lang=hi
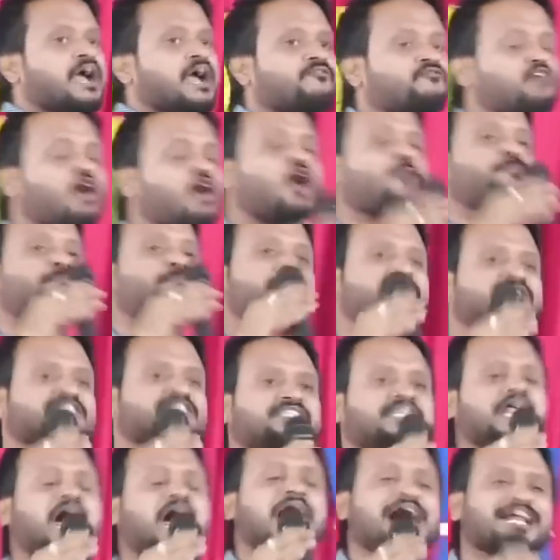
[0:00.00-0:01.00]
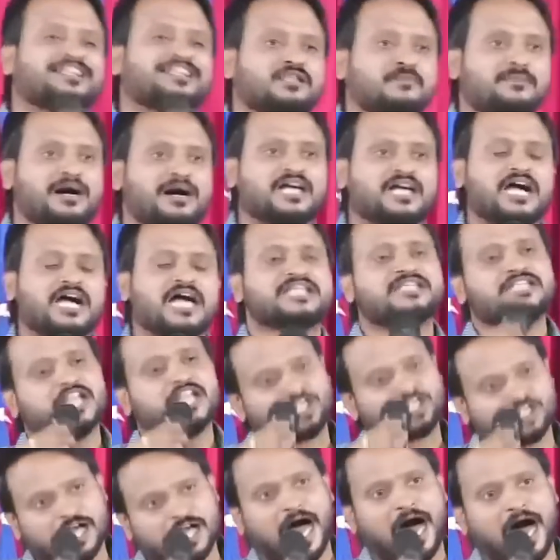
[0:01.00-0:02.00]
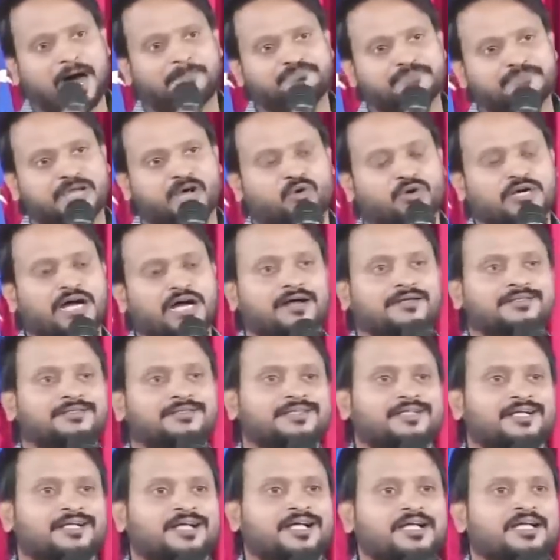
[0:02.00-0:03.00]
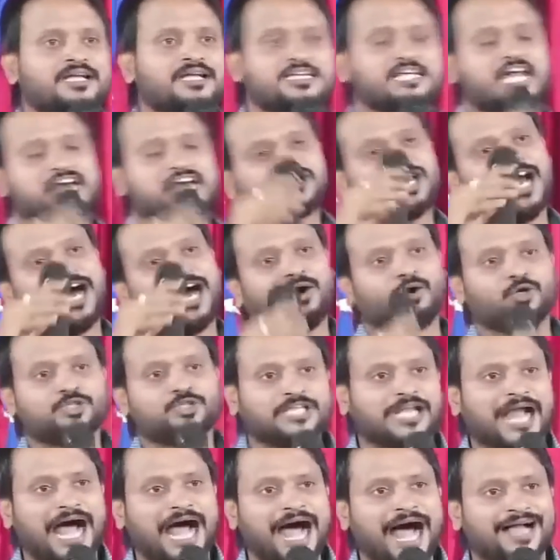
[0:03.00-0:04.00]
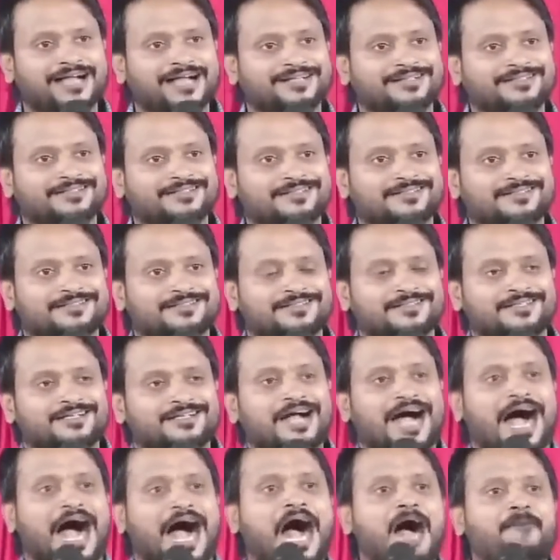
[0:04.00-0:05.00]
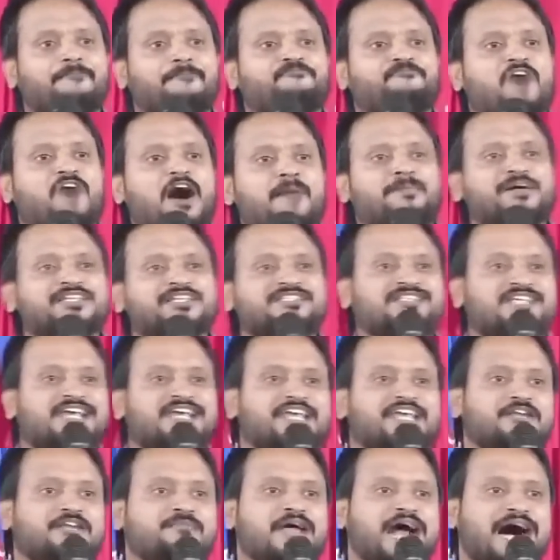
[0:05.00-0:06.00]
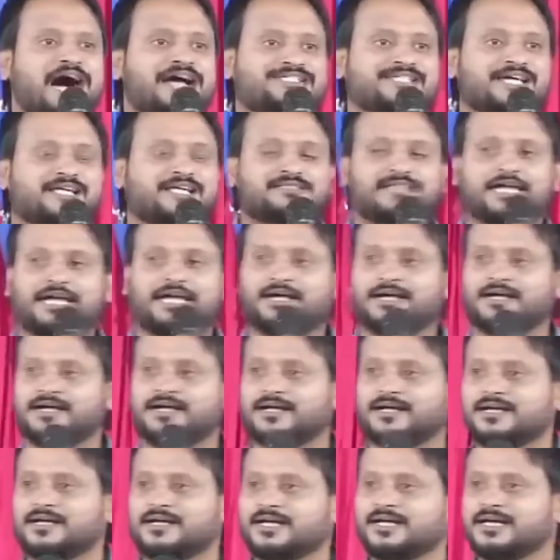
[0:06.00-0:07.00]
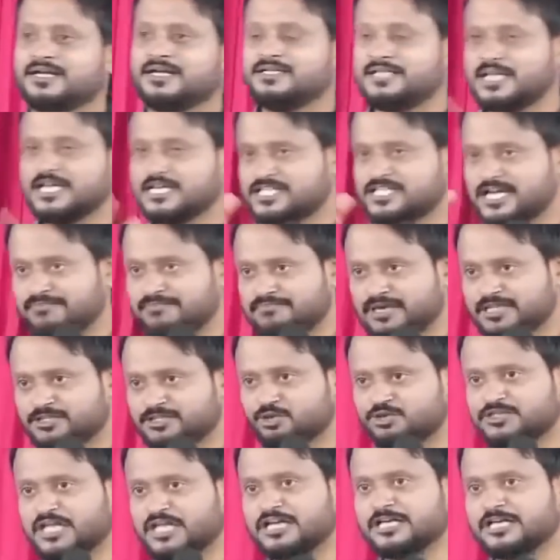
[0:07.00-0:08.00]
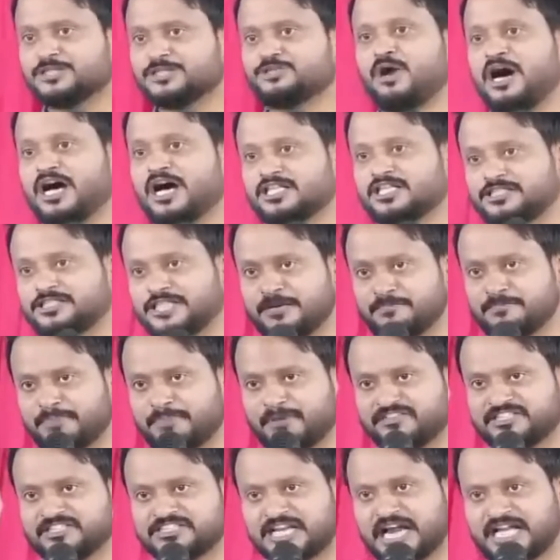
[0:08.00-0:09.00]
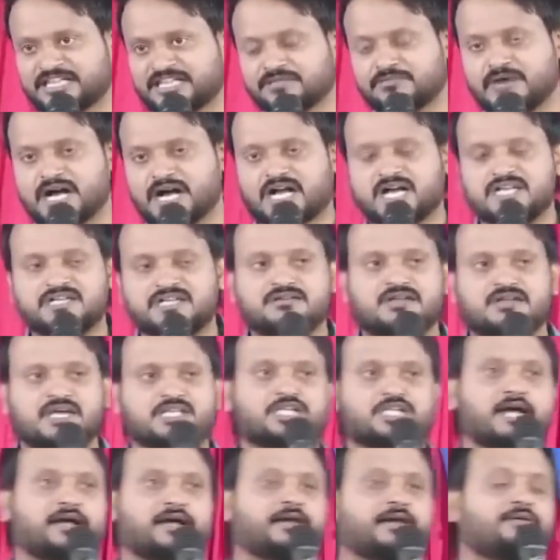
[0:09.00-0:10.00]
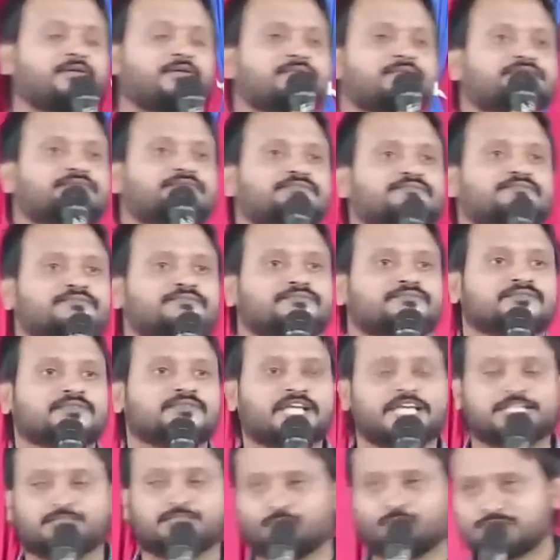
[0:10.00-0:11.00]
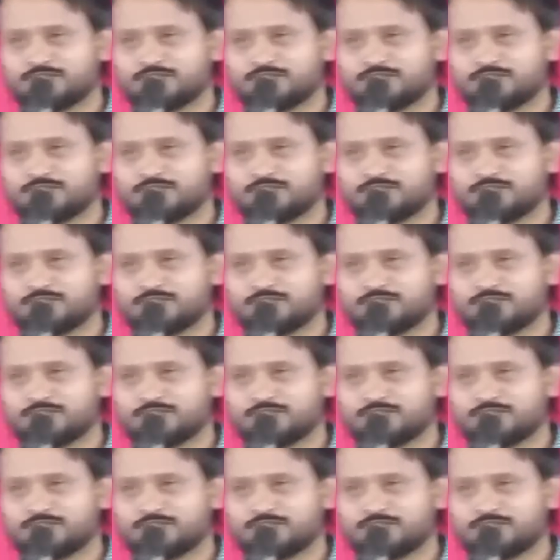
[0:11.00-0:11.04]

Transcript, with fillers: वो पवित्र आत्मा का नशा आप में होगा नशा उतरा आप वापस शरीर में आ सकते हैं नशा मत उतरने दो हर दिन पवित्र आत्मा का नशा करो कितों को